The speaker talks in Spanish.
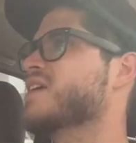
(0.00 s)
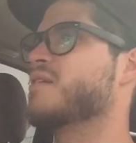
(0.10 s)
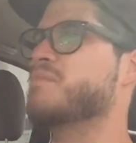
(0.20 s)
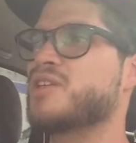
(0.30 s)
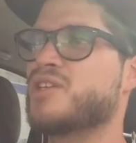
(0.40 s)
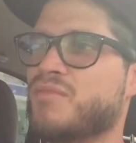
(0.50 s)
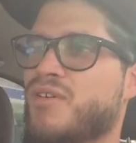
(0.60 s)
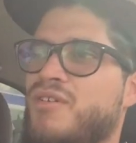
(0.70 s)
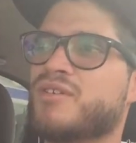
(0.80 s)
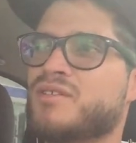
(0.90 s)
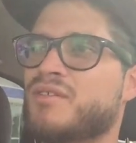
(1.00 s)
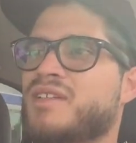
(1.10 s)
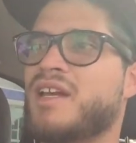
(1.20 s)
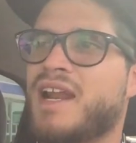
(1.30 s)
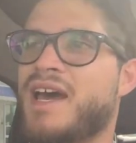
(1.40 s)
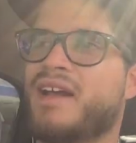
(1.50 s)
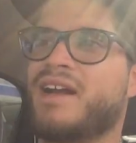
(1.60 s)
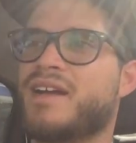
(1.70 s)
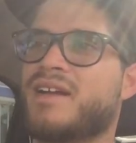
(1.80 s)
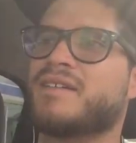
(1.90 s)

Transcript: Ya el pinche mocoso se larga